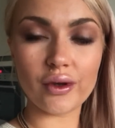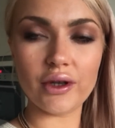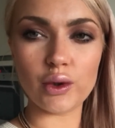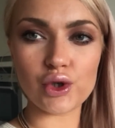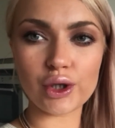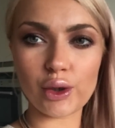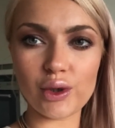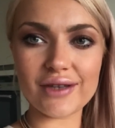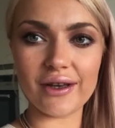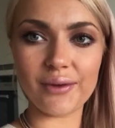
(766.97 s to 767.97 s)
эти очень
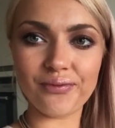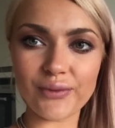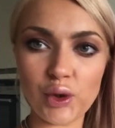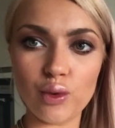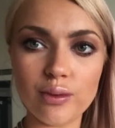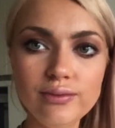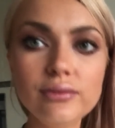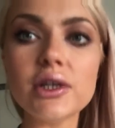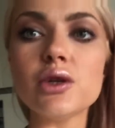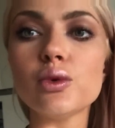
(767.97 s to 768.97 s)
крутой цвет губ
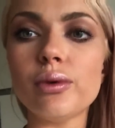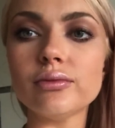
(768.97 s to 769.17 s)
и зуб.